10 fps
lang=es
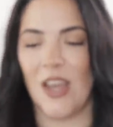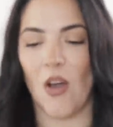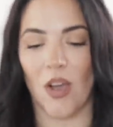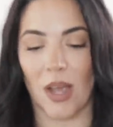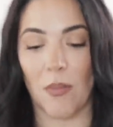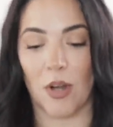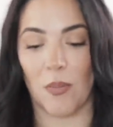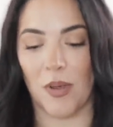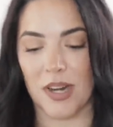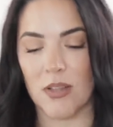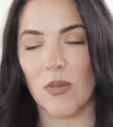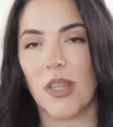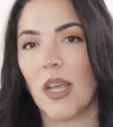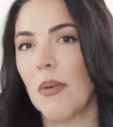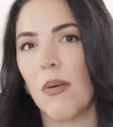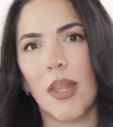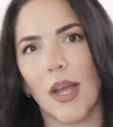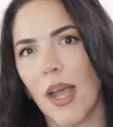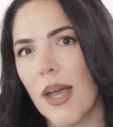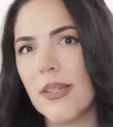Oigan, bueno, pues resulta que me voy de la
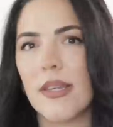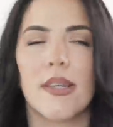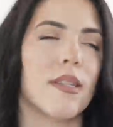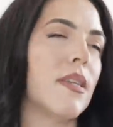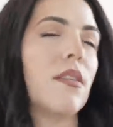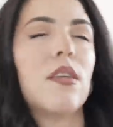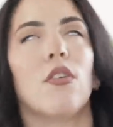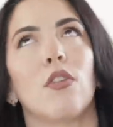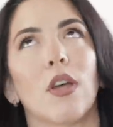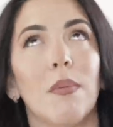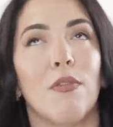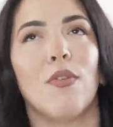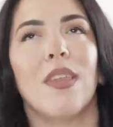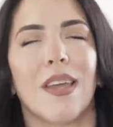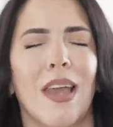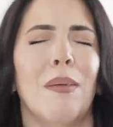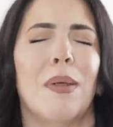casa, y digo, no que me fui de que